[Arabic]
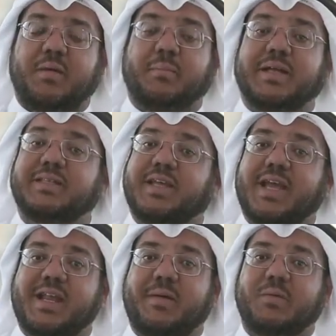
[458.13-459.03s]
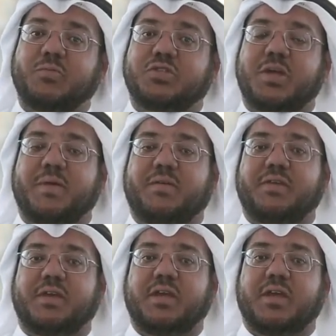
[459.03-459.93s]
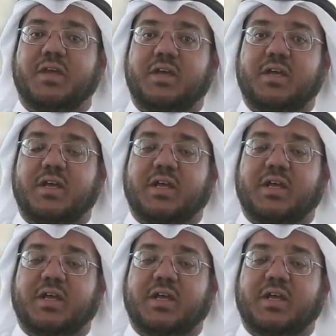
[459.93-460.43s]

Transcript: ما نتكلم عن مجتمع في آه،